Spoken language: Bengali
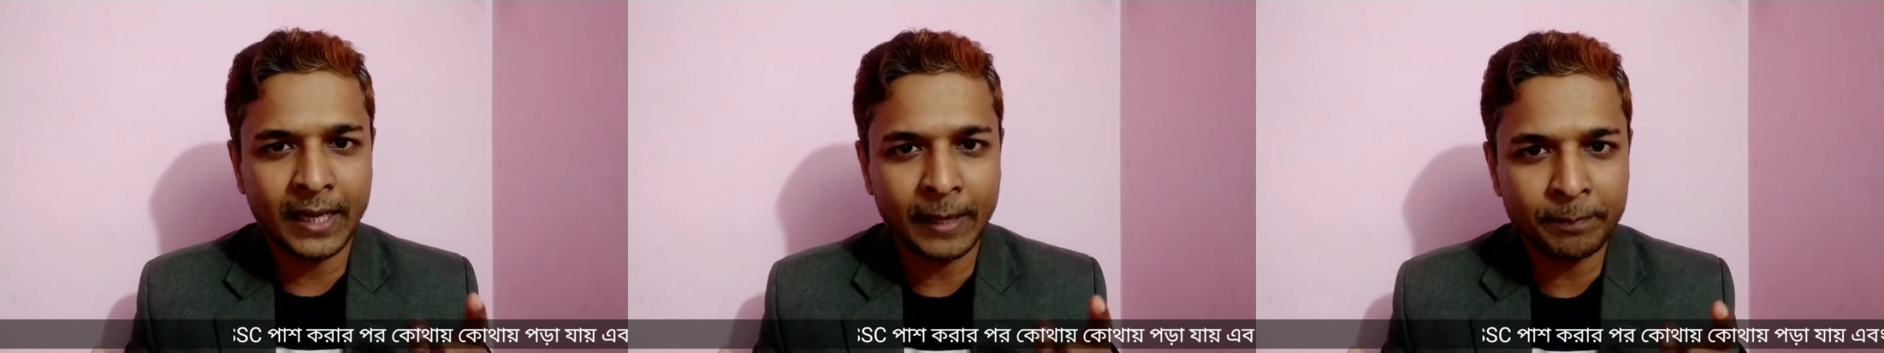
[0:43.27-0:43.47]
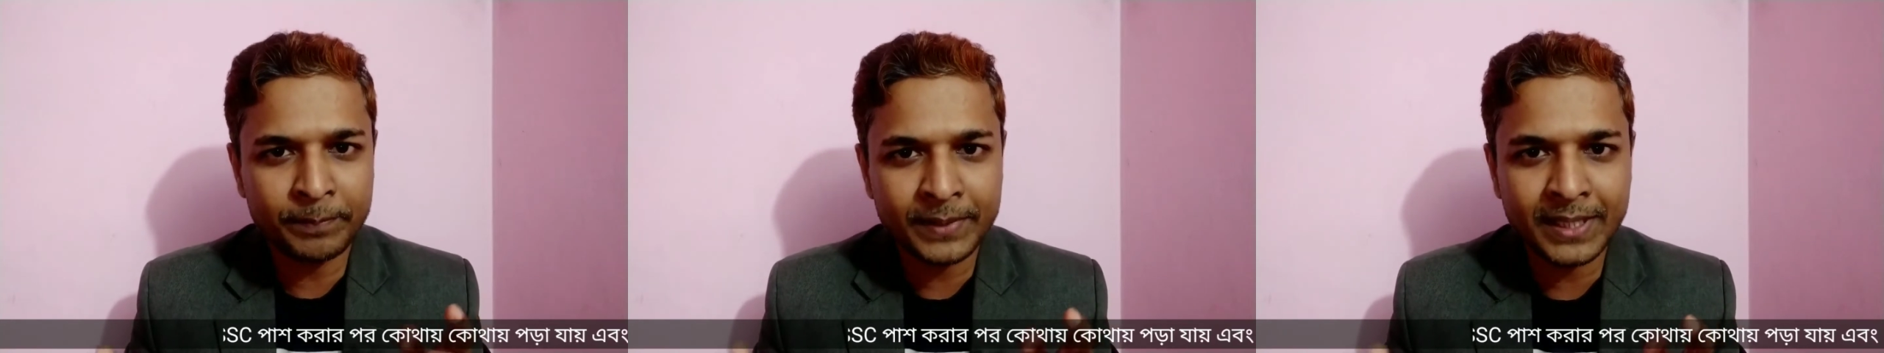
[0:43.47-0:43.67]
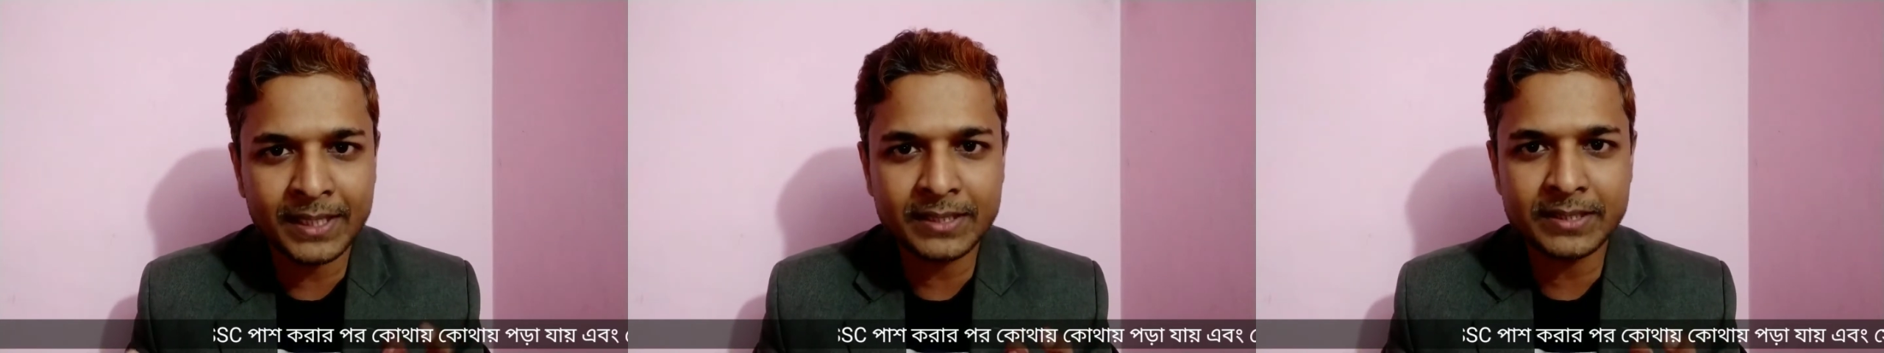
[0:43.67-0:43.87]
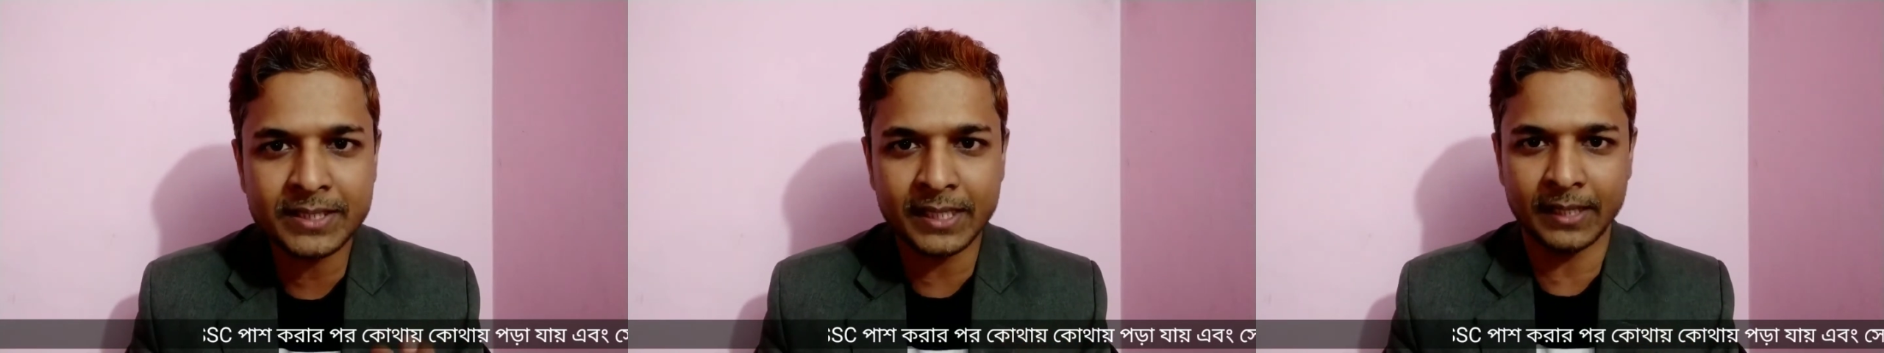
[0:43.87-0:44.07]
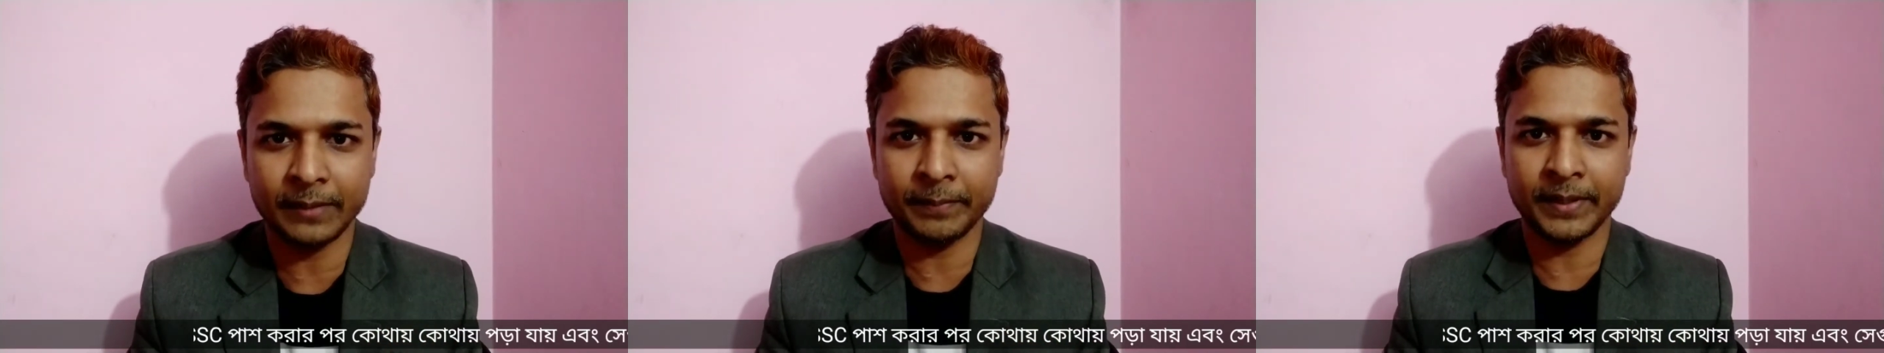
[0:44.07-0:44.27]
আপনার
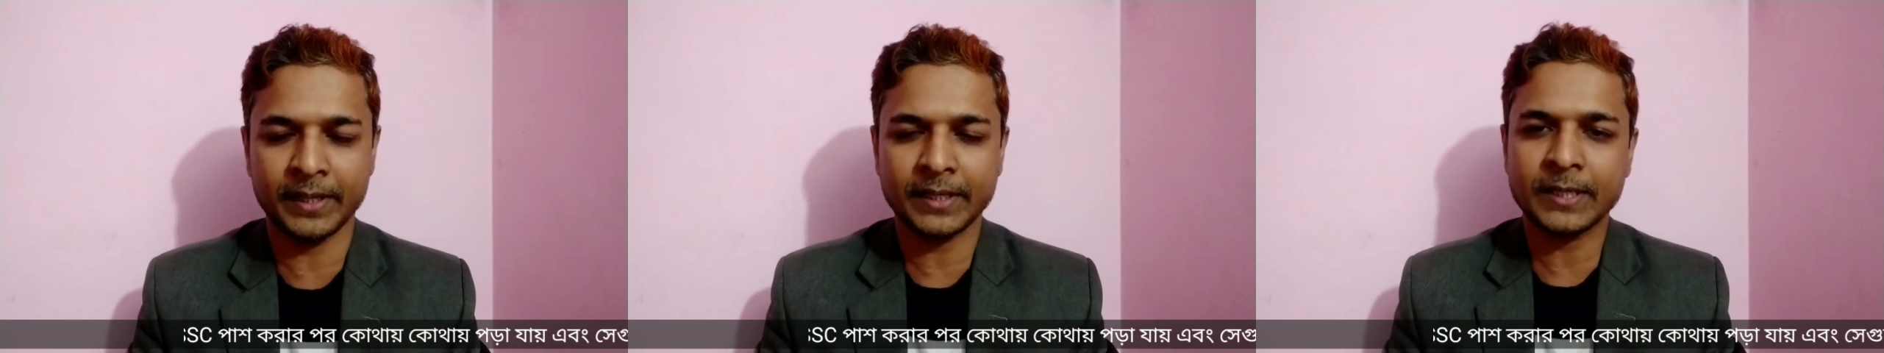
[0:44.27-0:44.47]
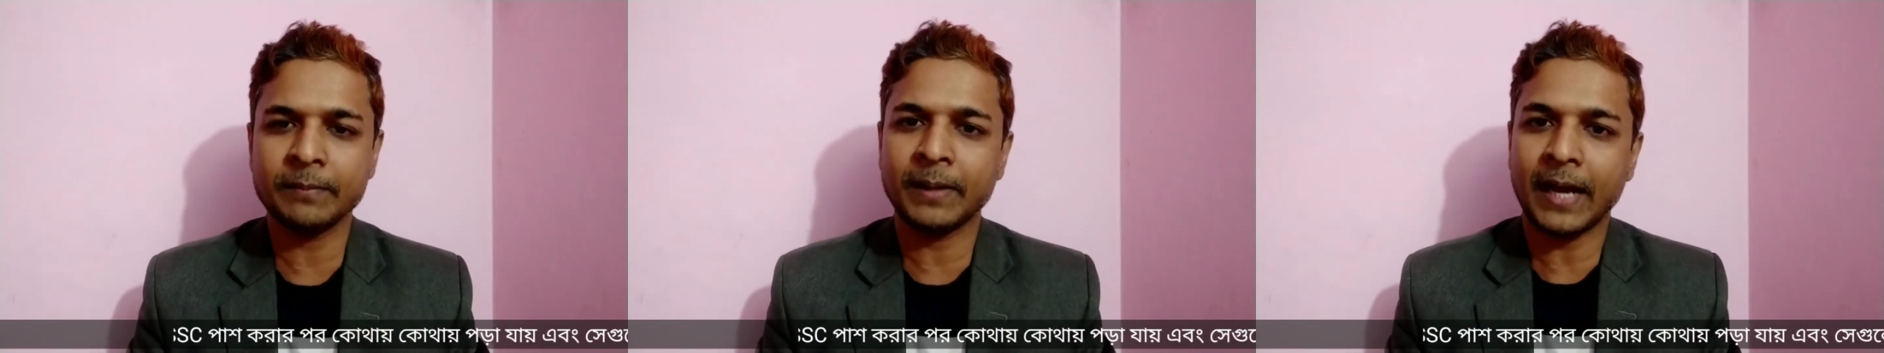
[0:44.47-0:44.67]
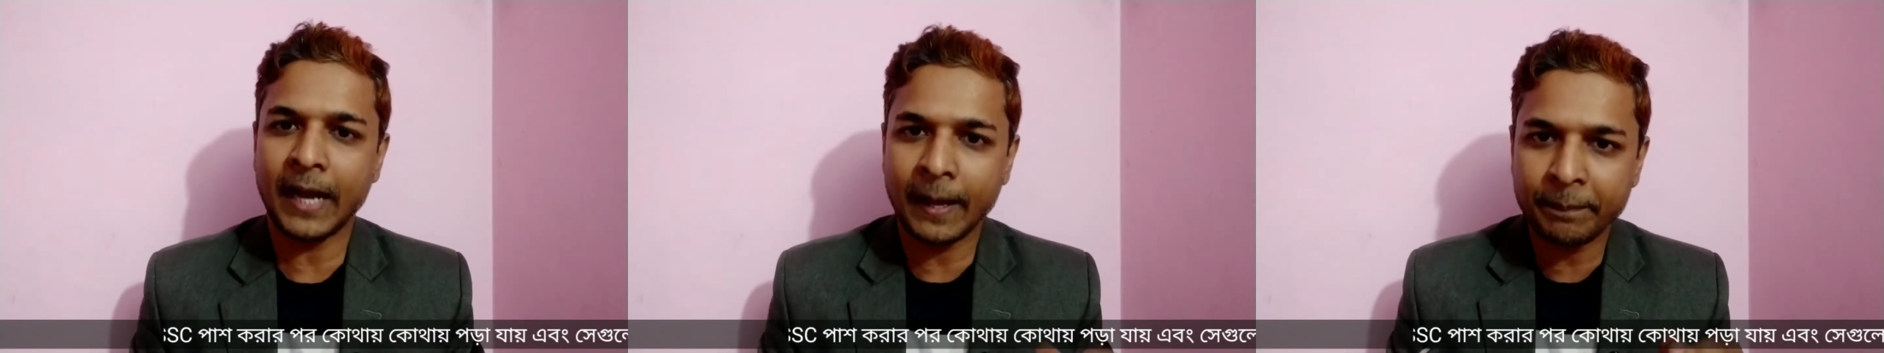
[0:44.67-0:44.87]
ছেলে মেয়ে কিংবা